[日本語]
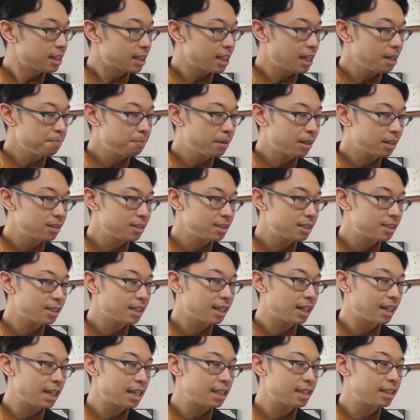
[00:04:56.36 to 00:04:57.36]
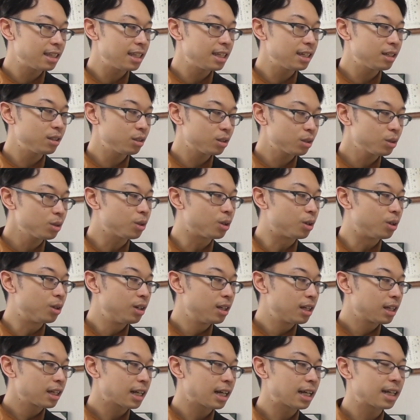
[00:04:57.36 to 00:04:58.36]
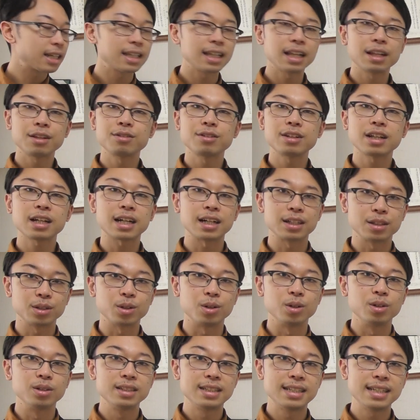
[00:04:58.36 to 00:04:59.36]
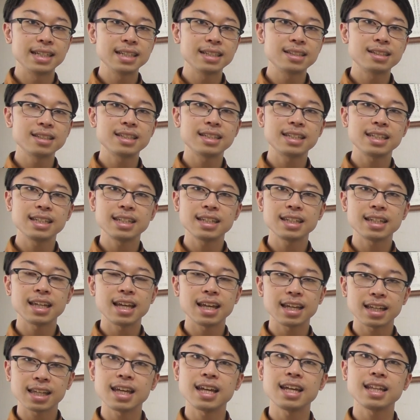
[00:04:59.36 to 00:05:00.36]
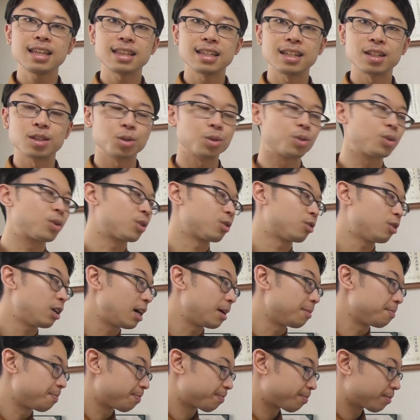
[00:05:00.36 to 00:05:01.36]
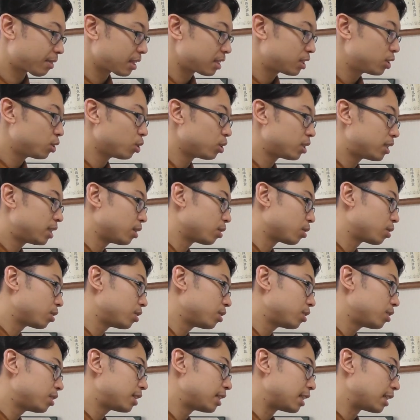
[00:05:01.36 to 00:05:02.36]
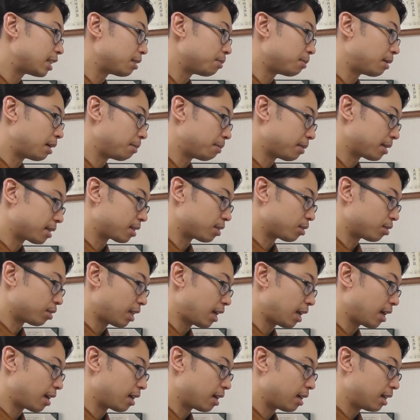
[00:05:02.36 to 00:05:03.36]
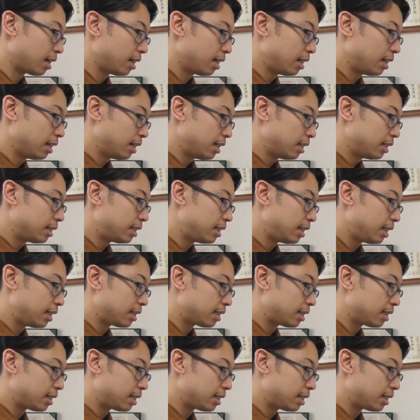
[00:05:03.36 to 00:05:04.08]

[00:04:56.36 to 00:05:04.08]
タンパク質が減っていくと体の中の自律神経系っていうところは調子を崩してしまいますので自